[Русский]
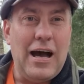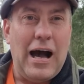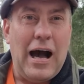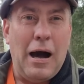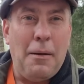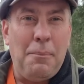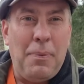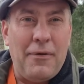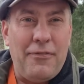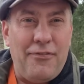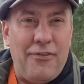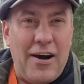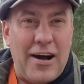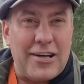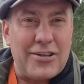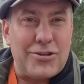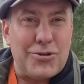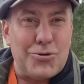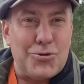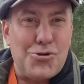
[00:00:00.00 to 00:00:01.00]
А по
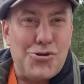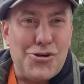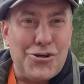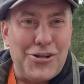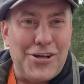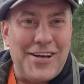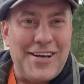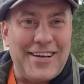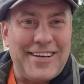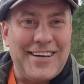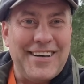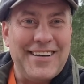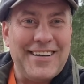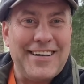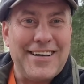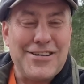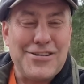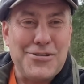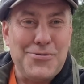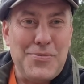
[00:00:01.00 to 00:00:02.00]
факту человек
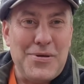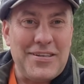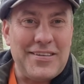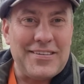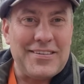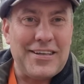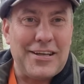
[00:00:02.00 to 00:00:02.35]
каждый месяц